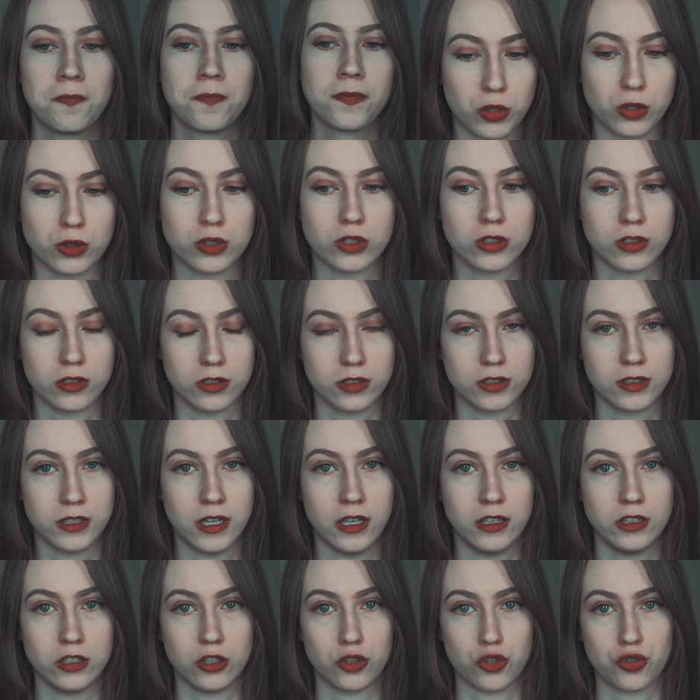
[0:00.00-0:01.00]
Просто
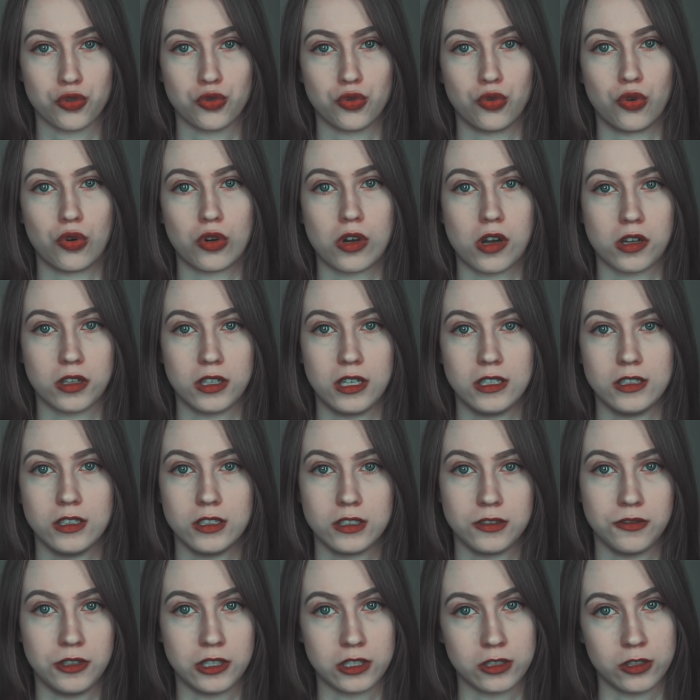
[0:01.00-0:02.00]
знайте, что когда
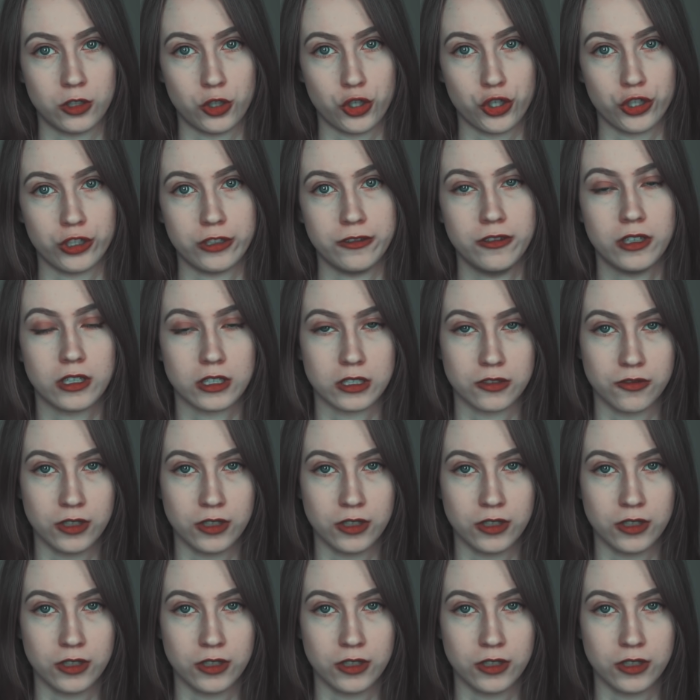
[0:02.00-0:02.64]
неизвестный человек